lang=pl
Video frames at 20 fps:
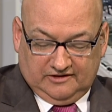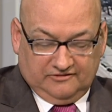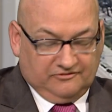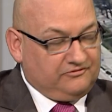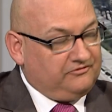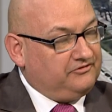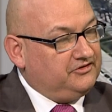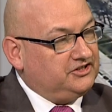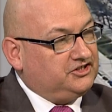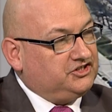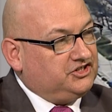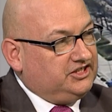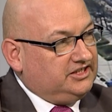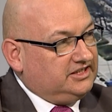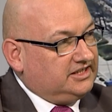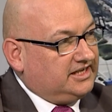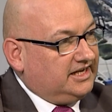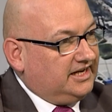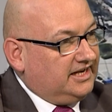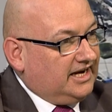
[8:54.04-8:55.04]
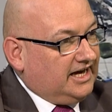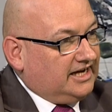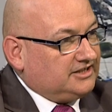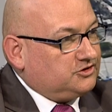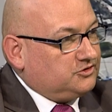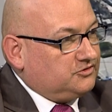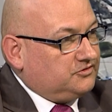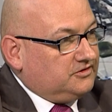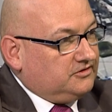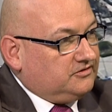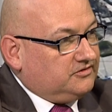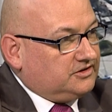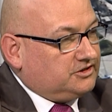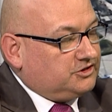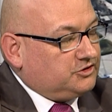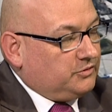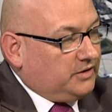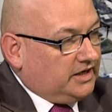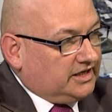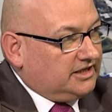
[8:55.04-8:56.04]
wycinkę lasów i
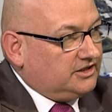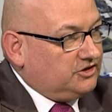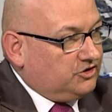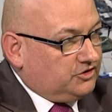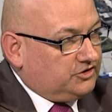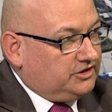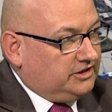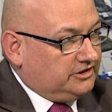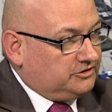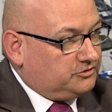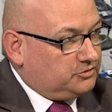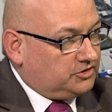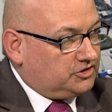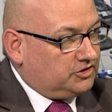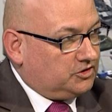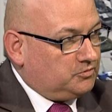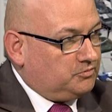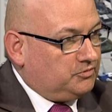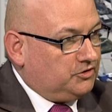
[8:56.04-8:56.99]
wysyłanie do Chin. Słyszę od